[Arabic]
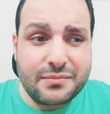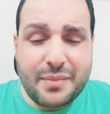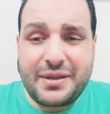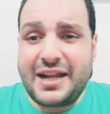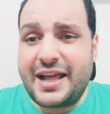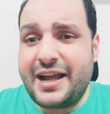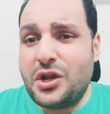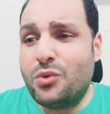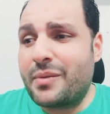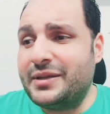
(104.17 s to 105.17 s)
ما بين الأهلي
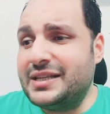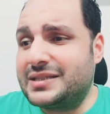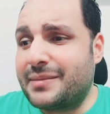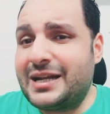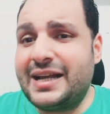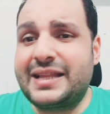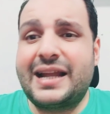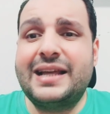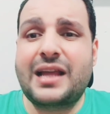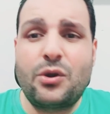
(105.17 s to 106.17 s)
وما بين الزمالك
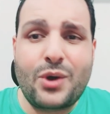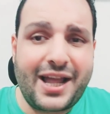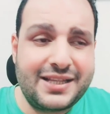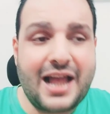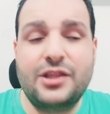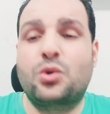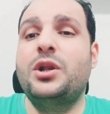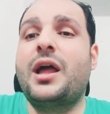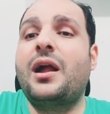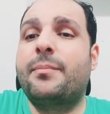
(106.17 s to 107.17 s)
3 لواحد يعني
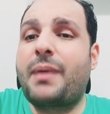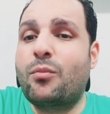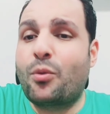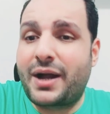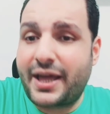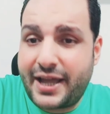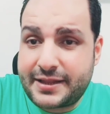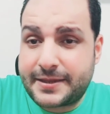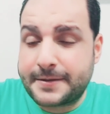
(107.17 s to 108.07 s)
كل أربع مباريات